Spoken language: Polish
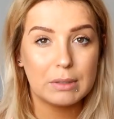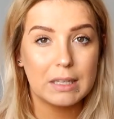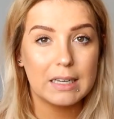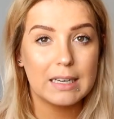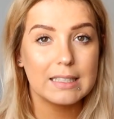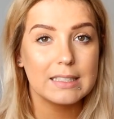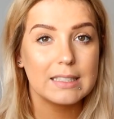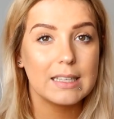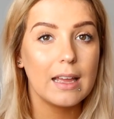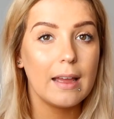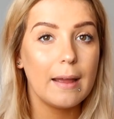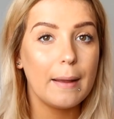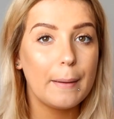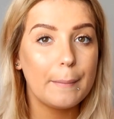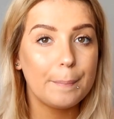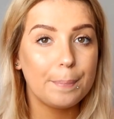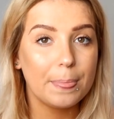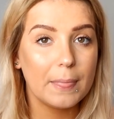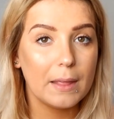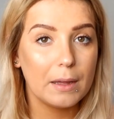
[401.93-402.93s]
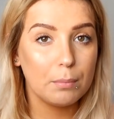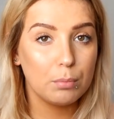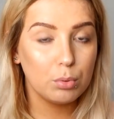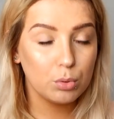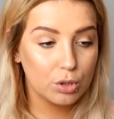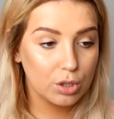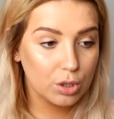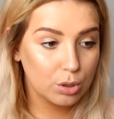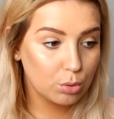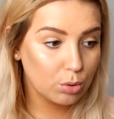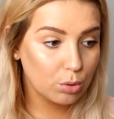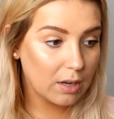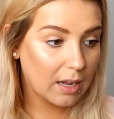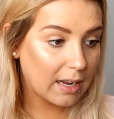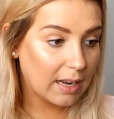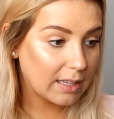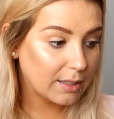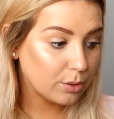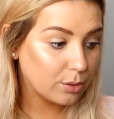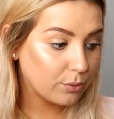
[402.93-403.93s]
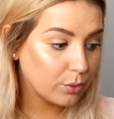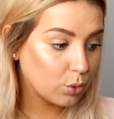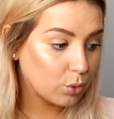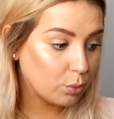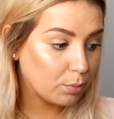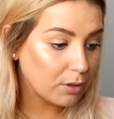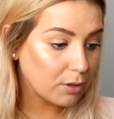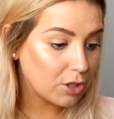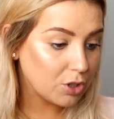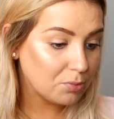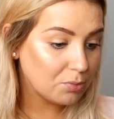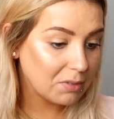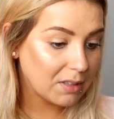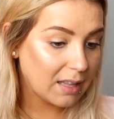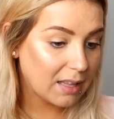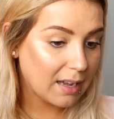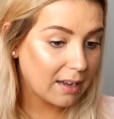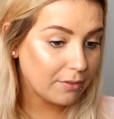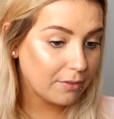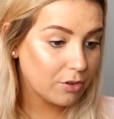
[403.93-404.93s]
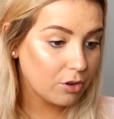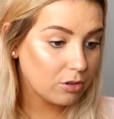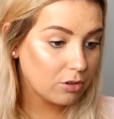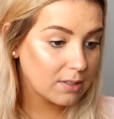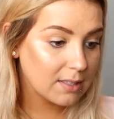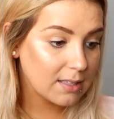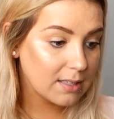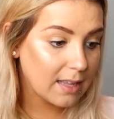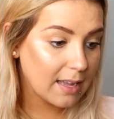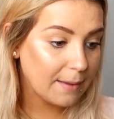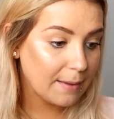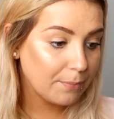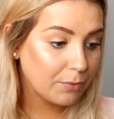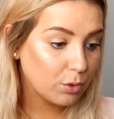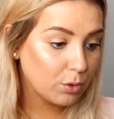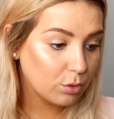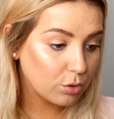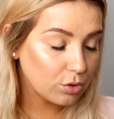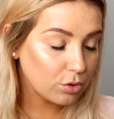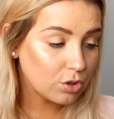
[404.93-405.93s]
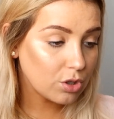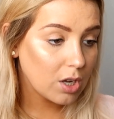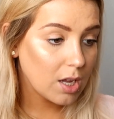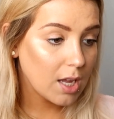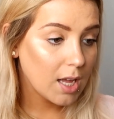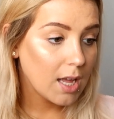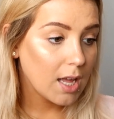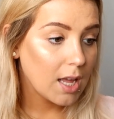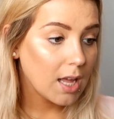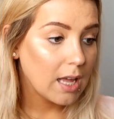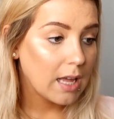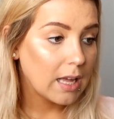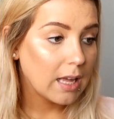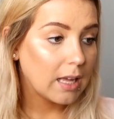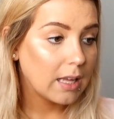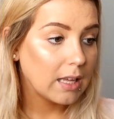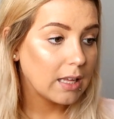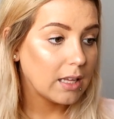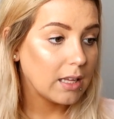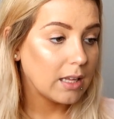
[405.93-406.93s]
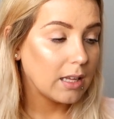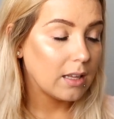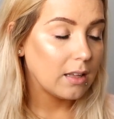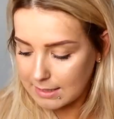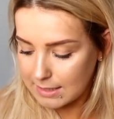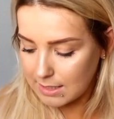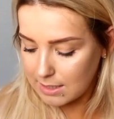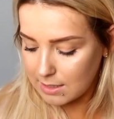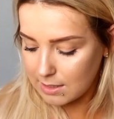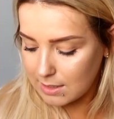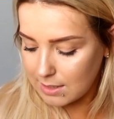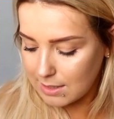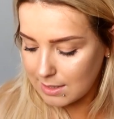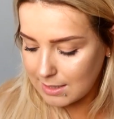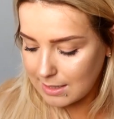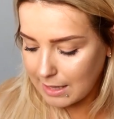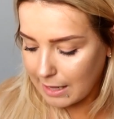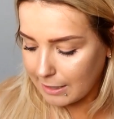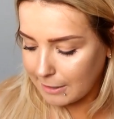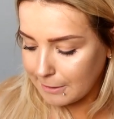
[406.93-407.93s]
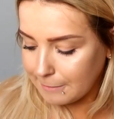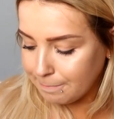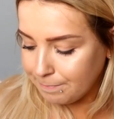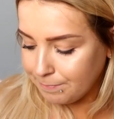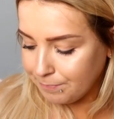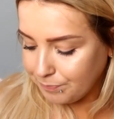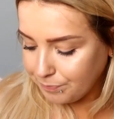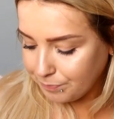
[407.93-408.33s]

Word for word: teraz e, buty, które Alanowi kupiliśmy na wiosnę już z Zary